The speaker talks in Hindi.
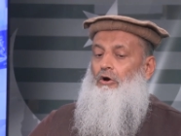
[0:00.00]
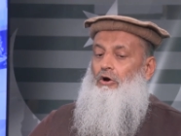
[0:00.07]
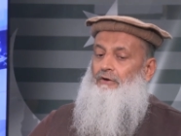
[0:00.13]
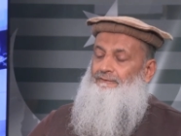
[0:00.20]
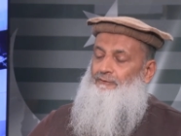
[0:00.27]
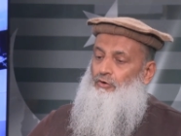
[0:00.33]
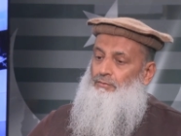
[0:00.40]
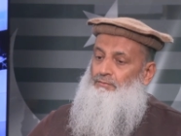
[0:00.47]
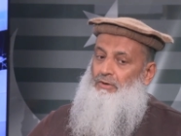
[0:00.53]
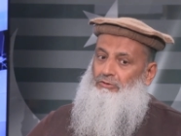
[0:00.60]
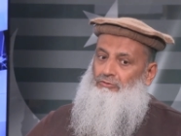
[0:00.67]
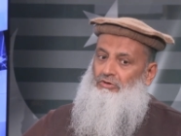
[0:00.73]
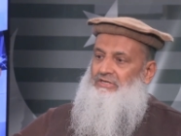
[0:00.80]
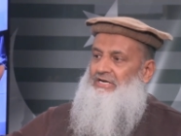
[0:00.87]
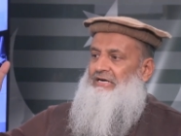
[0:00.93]
और वो
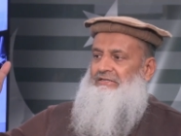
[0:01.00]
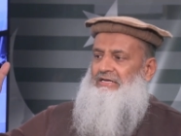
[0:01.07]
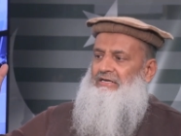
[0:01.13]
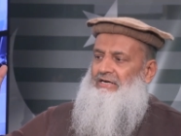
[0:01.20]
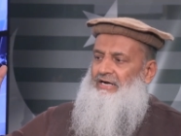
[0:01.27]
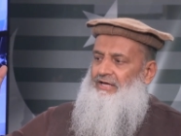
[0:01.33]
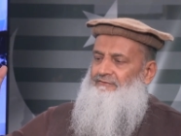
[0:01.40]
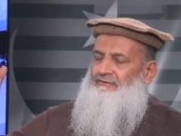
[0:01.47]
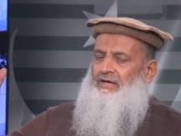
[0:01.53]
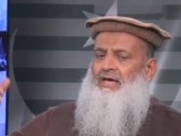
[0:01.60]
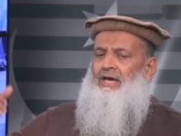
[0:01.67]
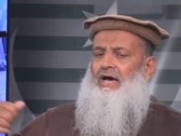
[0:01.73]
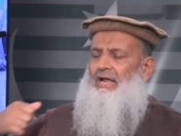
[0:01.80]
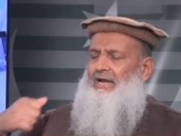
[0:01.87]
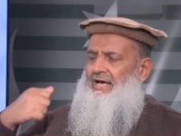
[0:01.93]
बिल्कुल डट के खड़े हुए
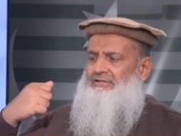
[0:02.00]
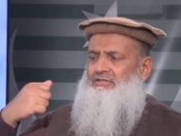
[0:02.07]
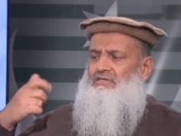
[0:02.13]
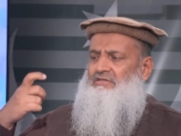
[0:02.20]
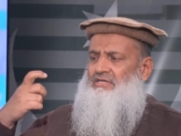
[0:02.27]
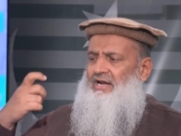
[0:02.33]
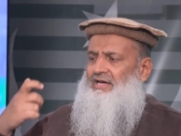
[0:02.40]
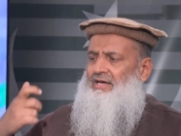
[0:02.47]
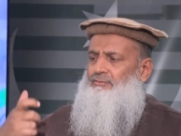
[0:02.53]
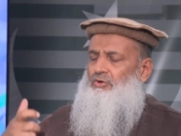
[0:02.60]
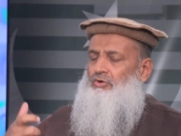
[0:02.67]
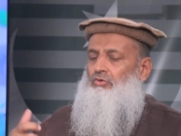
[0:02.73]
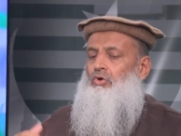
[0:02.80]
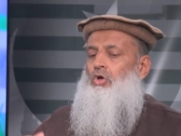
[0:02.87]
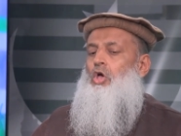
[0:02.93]
हैं हालात जिस तरह के भी
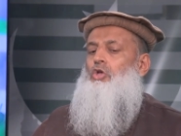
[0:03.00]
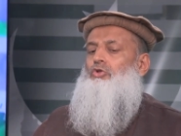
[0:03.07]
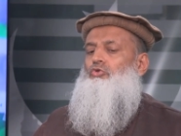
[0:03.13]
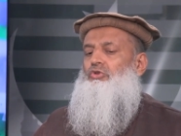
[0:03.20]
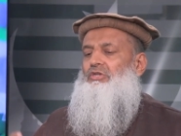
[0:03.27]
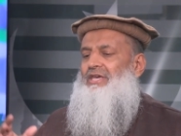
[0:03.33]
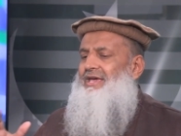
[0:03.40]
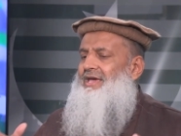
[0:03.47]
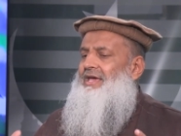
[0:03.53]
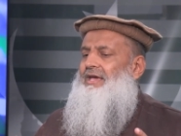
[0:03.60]
हों तो ये